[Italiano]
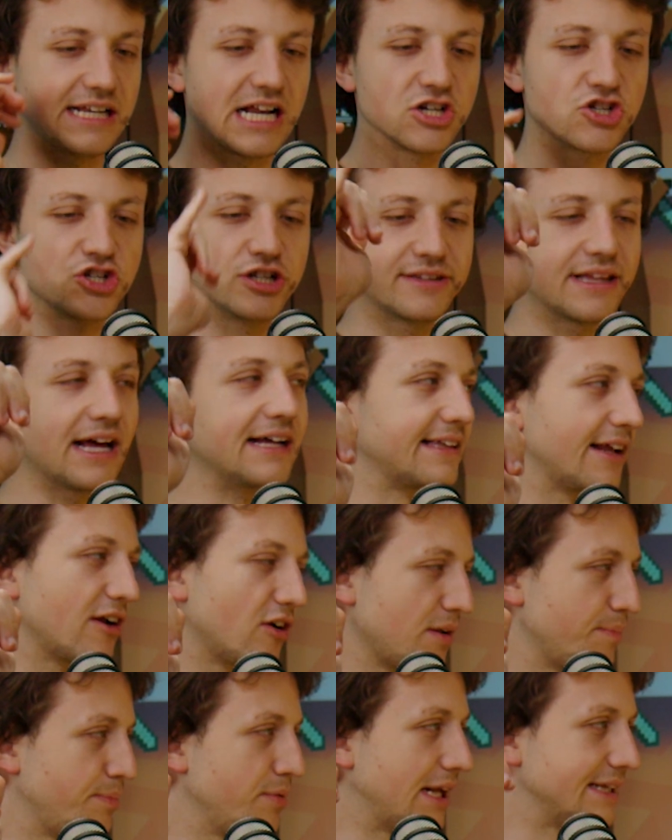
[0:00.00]
la gittata
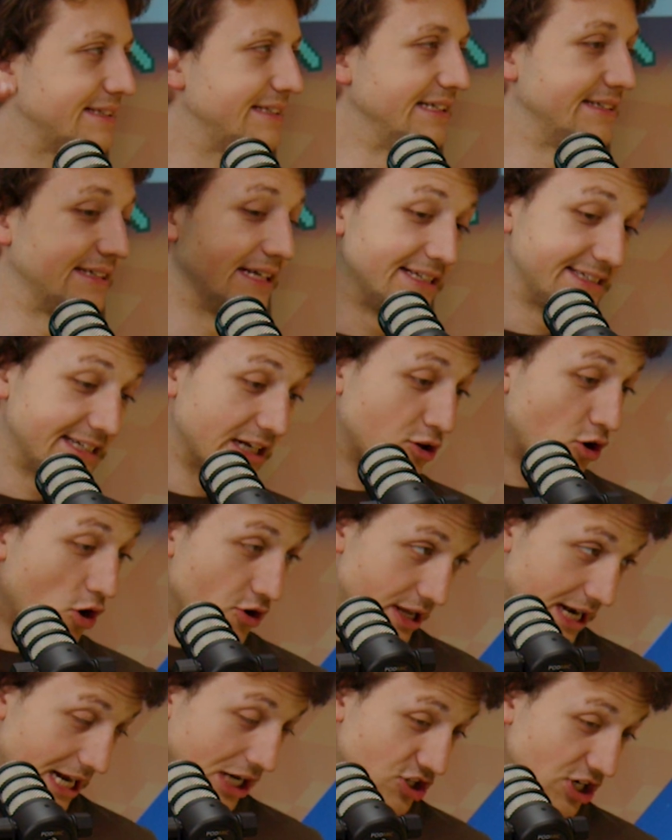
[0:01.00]
non è più la stessa, inizia a
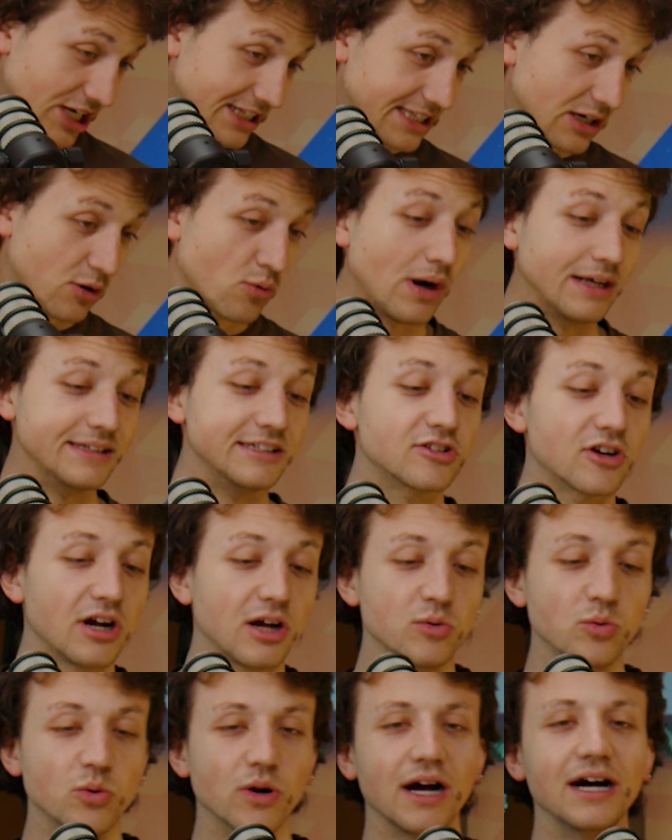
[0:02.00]
cogliere la gente qua dietro
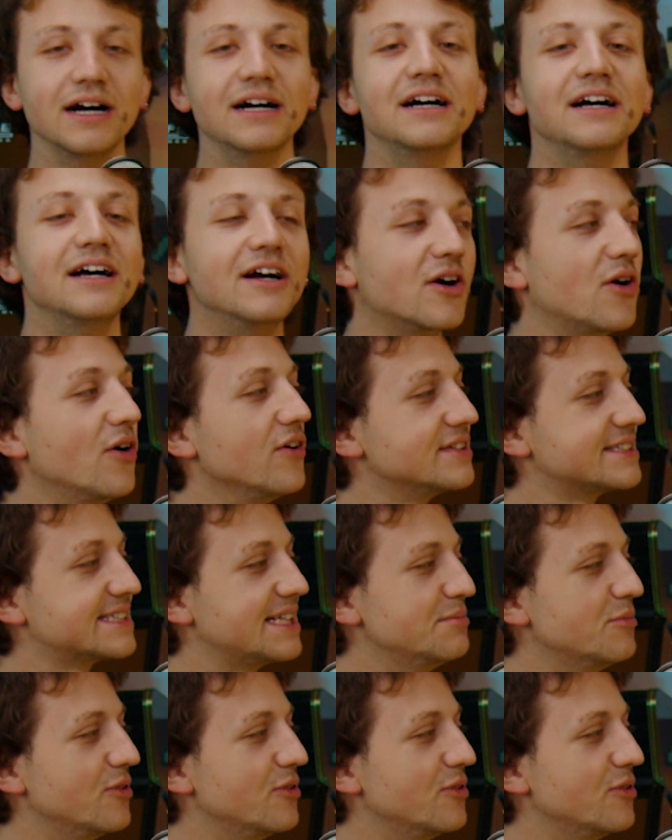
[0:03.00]
la nuca con queste